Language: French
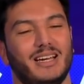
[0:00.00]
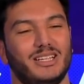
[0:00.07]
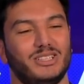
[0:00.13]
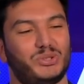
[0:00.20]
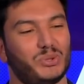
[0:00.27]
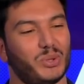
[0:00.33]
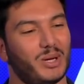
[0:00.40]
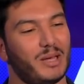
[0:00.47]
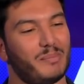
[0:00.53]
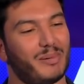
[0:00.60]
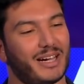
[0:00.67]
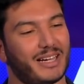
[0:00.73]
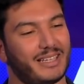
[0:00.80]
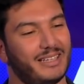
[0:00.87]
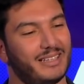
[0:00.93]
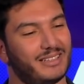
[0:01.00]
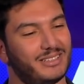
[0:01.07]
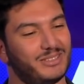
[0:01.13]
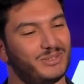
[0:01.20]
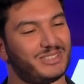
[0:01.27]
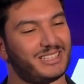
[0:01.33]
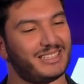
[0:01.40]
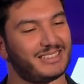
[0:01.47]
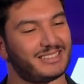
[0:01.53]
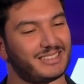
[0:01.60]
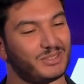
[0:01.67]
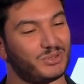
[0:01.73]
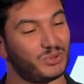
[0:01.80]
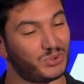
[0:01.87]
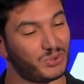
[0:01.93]
sur les paris euh, du
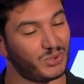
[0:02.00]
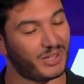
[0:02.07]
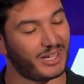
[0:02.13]
CD5 du jour,